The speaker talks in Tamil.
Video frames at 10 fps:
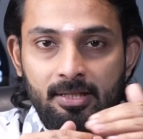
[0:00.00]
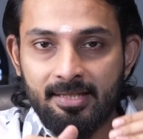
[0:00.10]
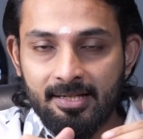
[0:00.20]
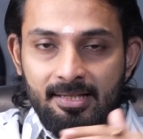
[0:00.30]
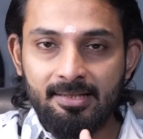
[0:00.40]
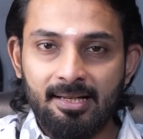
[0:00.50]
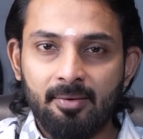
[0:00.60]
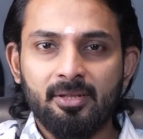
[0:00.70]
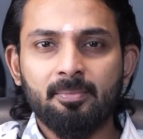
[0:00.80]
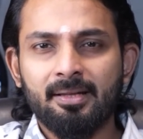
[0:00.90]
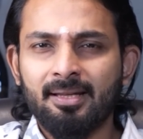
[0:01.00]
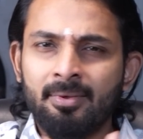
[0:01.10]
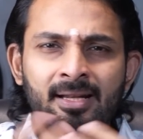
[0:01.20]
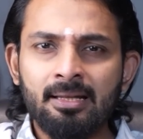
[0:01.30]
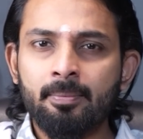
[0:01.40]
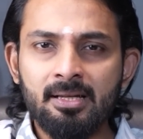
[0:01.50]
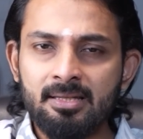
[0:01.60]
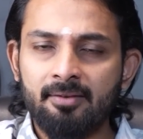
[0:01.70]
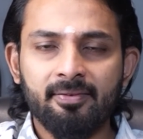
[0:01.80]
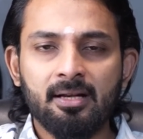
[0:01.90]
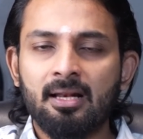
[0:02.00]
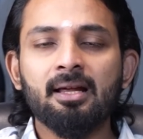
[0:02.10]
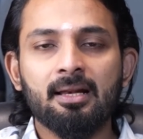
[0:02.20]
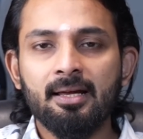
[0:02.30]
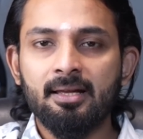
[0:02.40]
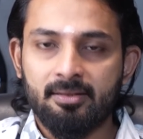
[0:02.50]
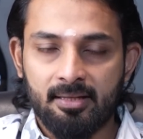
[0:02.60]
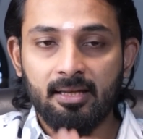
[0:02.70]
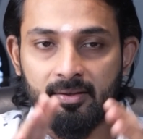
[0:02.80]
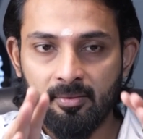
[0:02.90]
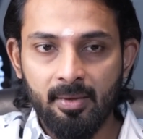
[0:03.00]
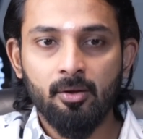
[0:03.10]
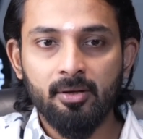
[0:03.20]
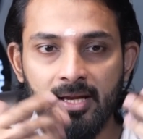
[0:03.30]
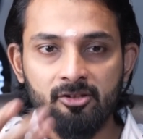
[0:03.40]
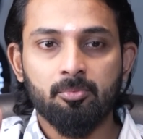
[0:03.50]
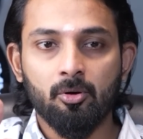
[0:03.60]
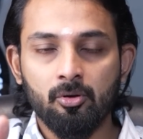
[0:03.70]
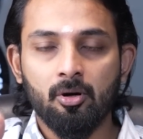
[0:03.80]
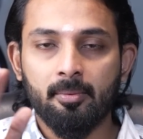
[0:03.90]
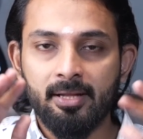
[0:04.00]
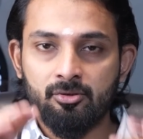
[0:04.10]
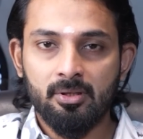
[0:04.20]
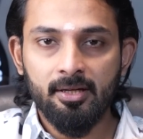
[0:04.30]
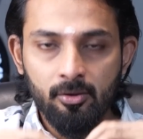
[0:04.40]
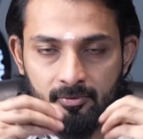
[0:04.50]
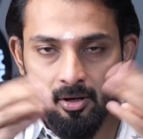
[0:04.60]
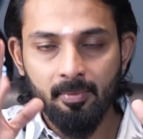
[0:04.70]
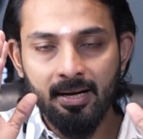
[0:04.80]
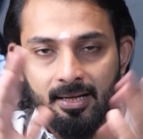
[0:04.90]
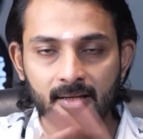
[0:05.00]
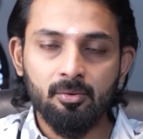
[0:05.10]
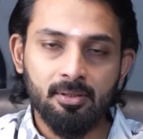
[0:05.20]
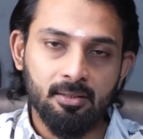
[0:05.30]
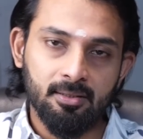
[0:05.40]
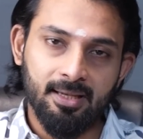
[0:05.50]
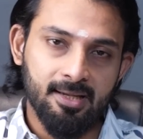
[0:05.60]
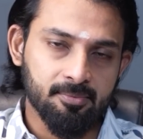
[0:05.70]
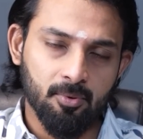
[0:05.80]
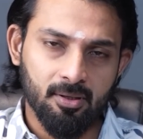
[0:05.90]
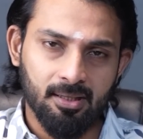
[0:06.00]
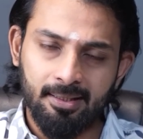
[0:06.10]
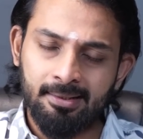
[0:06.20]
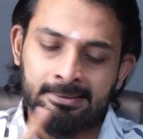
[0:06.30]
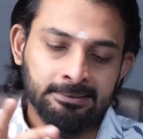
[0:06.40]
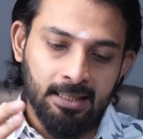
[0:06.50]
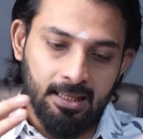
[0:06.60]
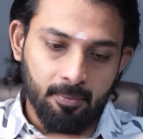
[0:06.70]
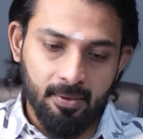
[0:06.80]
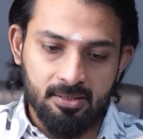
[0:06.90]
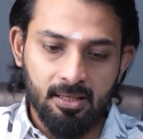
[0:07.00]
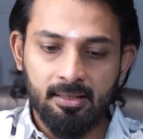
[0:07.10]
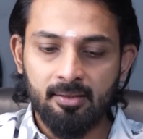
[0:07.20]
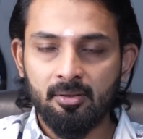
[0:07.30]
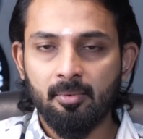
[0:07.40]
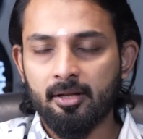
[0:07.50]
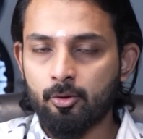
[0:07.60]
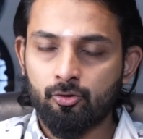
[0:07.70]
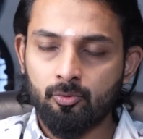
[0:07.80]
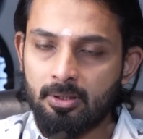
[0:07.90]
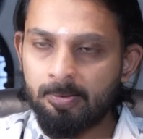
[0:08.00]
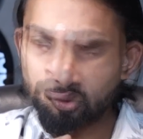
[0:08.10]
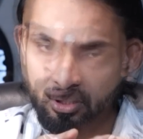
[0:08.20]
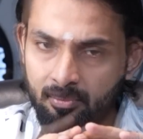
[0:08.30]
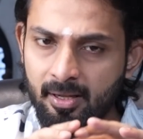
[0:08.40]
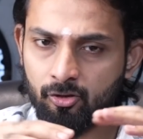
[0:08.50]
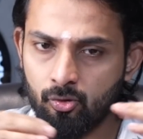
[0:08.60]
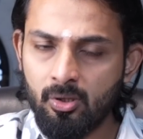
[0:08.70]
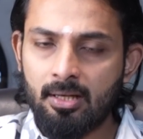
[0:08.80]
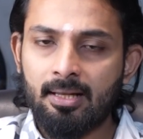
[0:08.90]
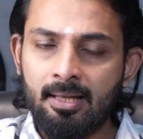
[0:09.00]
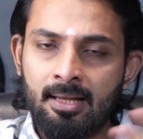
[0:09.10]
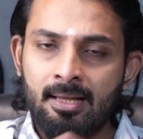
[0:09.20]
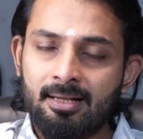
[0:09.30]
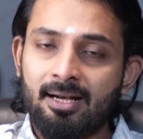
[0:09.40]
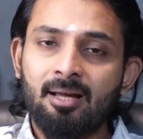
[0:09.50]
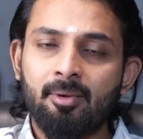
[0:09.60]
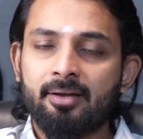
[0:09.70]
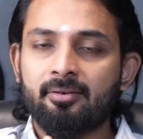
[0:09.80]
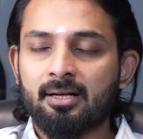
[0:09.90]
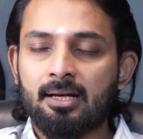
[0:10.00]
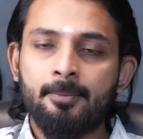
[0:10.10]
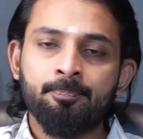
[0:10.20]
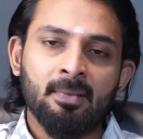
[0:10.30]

இந்த செக்ஷன்ஸ் எல்லாம் வந்து பார்த்திங்க அப்படின்னா இதில் பெருசு எஃபெக்டெல்லாம் இல்லை சரி இவர் மேலே ஒரு கேஸ் போட்டோம் அப்படின்னு சொல்லிட்டு ஒரு ஃபார்மாலிட்டிக்கு ஒரு கேஸ் போட்டிருக்காங்க அதில் பெருசாக எந்த விதமான யூஸும் இல்லை ஸோ இந்த மாதிரி சூழலில் திரு அண்ணாமலை அவர்களை